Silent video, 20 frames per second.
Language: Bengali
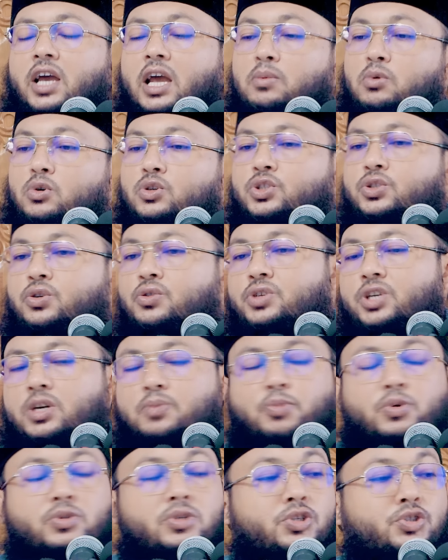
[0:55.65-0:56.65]
এবং সঠিক
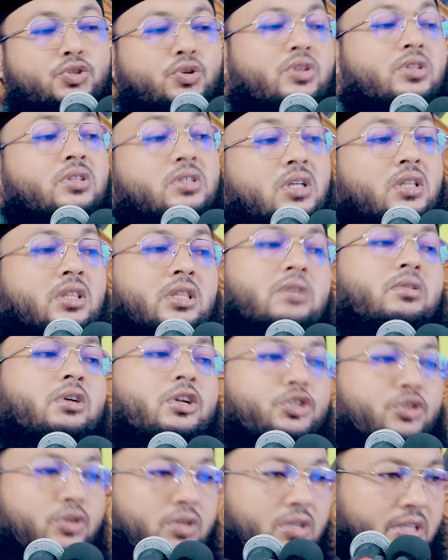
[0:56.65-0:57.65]
পদের সন্ধান
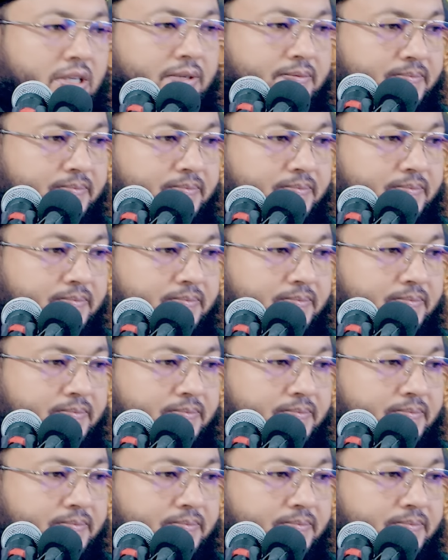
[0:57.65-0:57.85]
দেওয়ার জন্য